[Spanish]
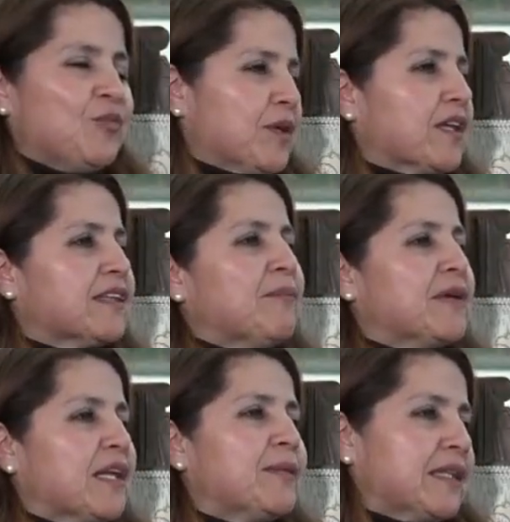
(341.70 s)
porque
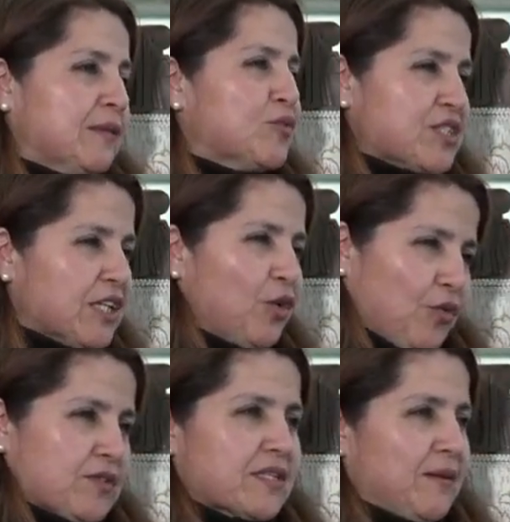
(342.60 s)
también aprendí muchas
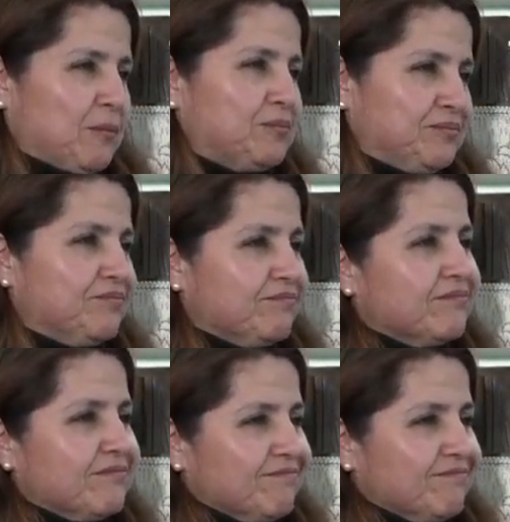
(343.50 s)
cosas. o